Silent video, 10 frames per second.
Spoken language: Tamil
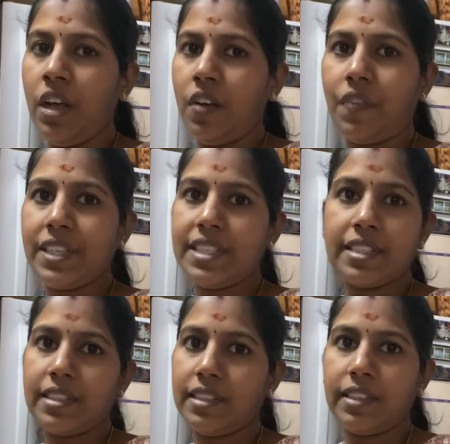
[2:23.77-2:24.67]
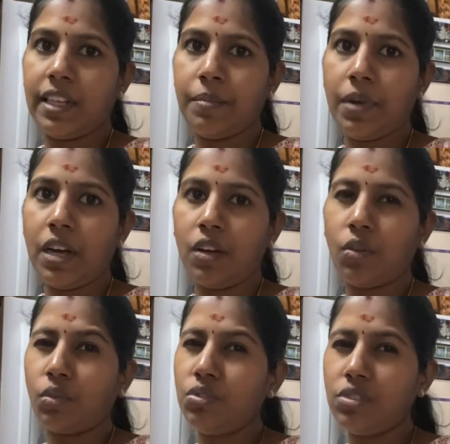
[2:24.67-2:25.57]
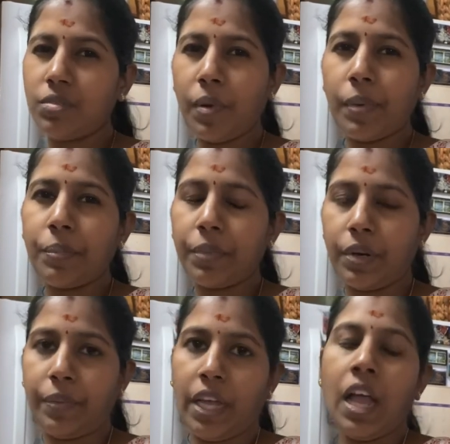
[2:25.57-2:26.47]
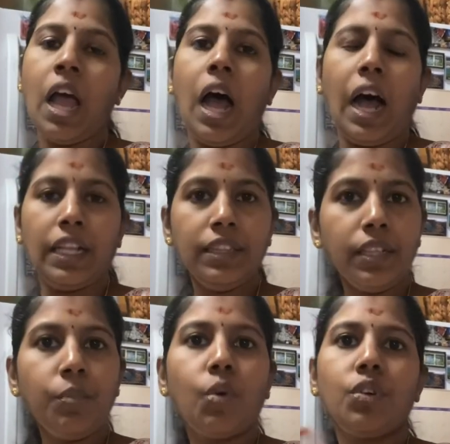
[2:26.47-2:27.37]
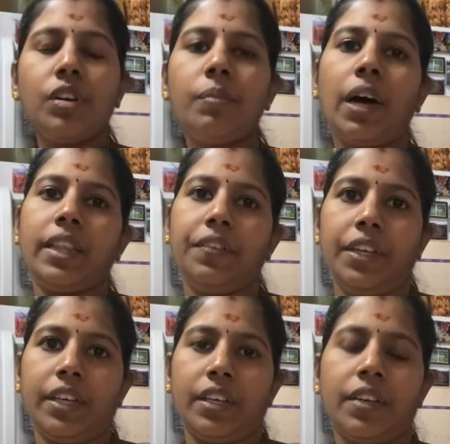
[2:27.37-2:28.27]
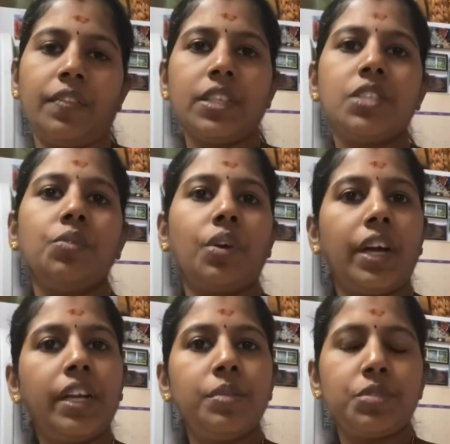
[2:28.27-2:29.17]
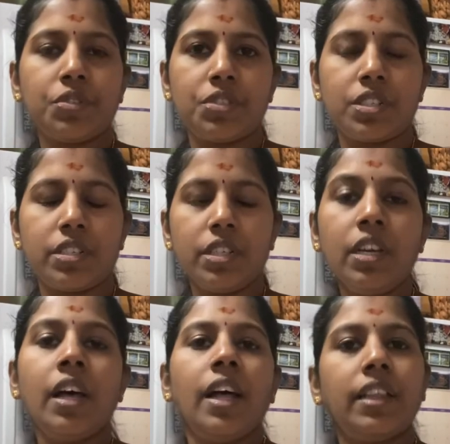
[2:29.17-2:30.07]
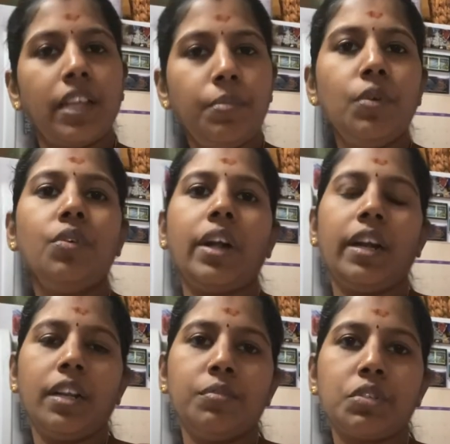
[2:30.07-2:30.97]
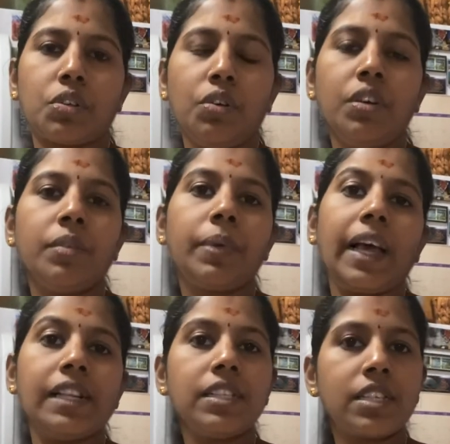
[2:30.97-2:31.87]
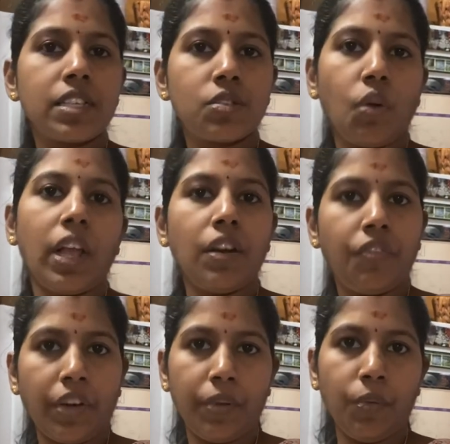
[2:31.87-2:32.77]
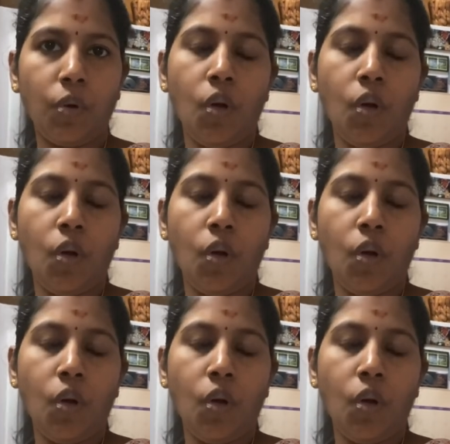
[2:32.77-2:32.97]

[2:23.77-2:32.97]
ஃபஸ்ட் இருந்தது தெரியுமா கொஞ்சமாக பம்ப் பண்ணுமே அந்த மோடுக்கு மாற்றி வைங்க வச்சு ஒரு ரெண்டு நிமிஷம் வச்சுட்டு திரும்பவும் ரெண்டு நிமிஷம் இப்போ எல் சிக்ஸோ எல் ஃபைவோ